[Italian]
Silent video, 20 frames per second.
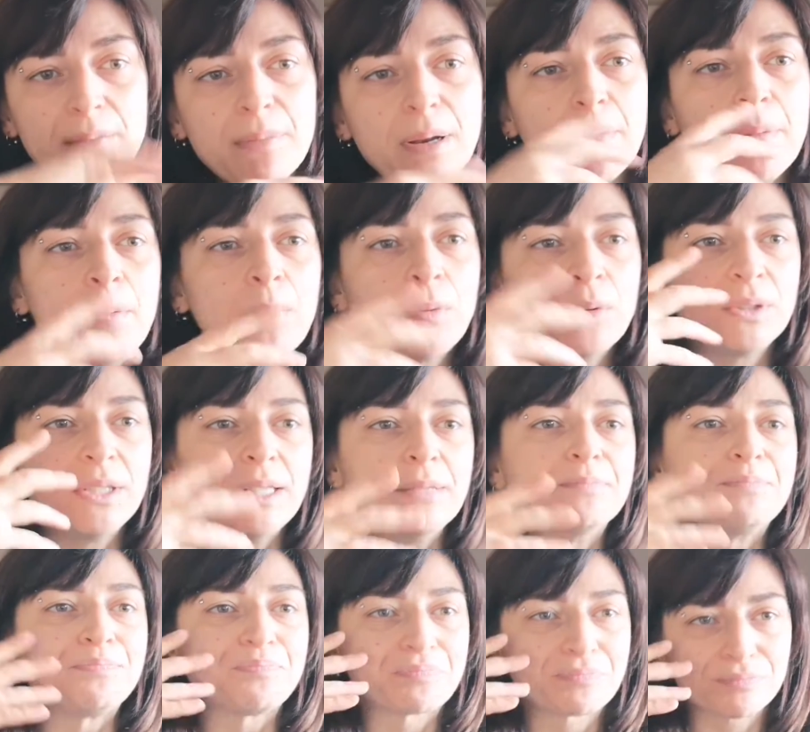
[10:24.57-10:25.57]
mi sembra proprio
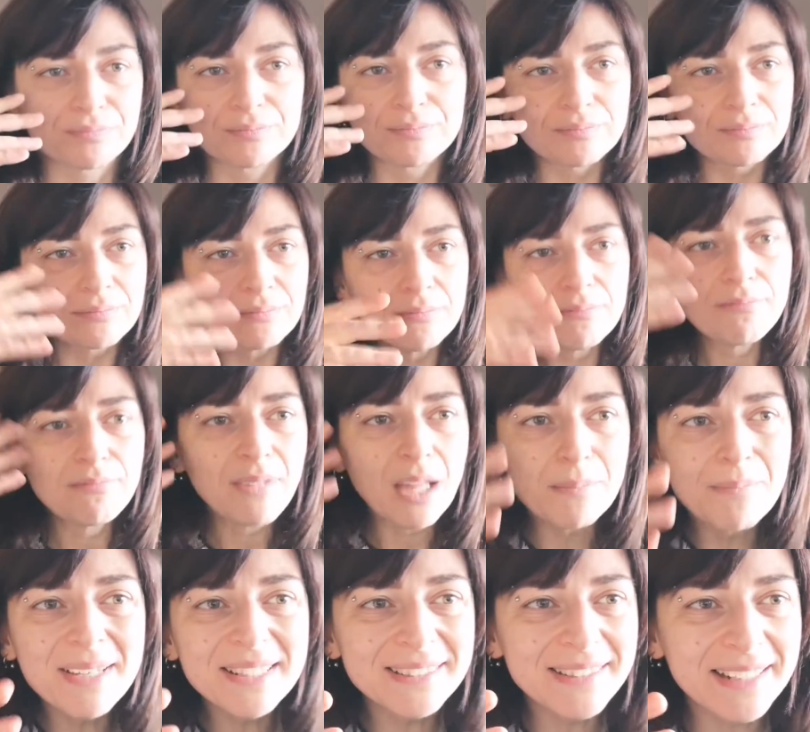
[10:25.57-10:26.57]
di
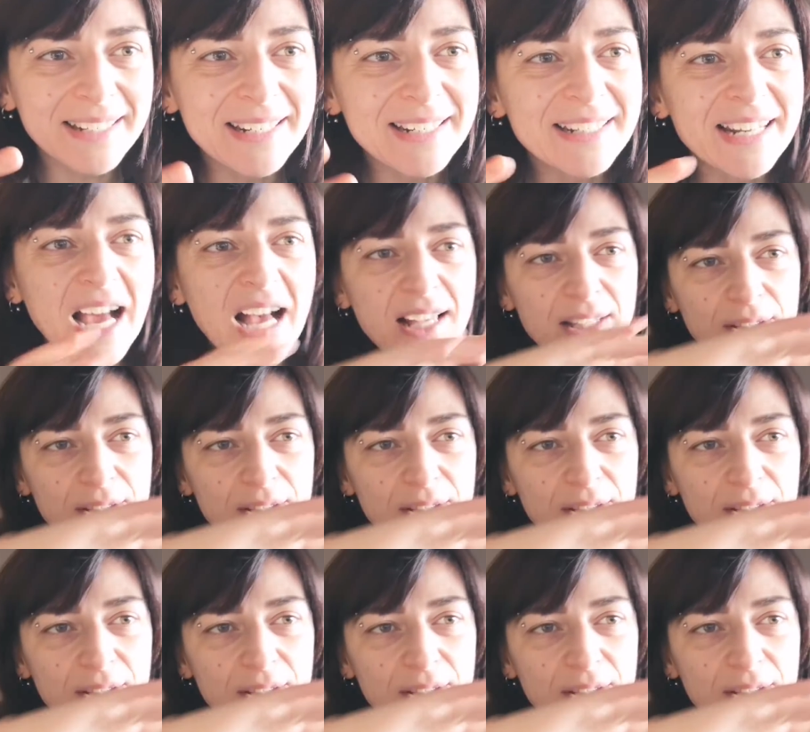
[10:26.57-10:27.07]
mettere il